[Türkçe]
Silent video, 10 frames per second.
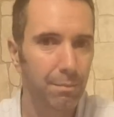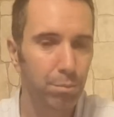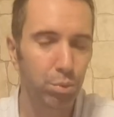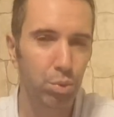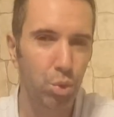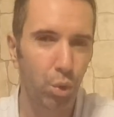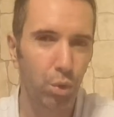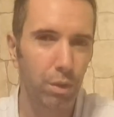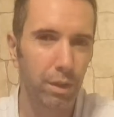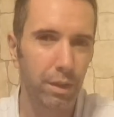bu
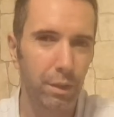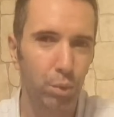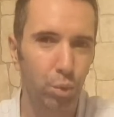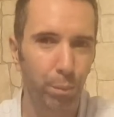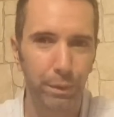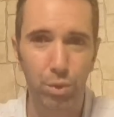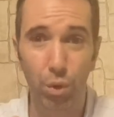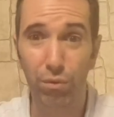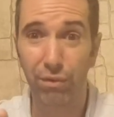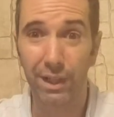çok e, ütopik,
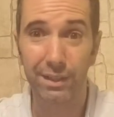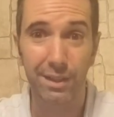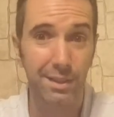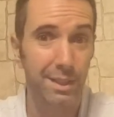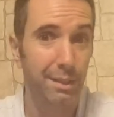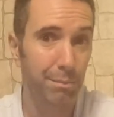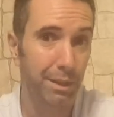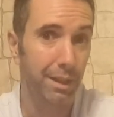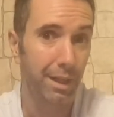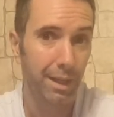çok fantazi bir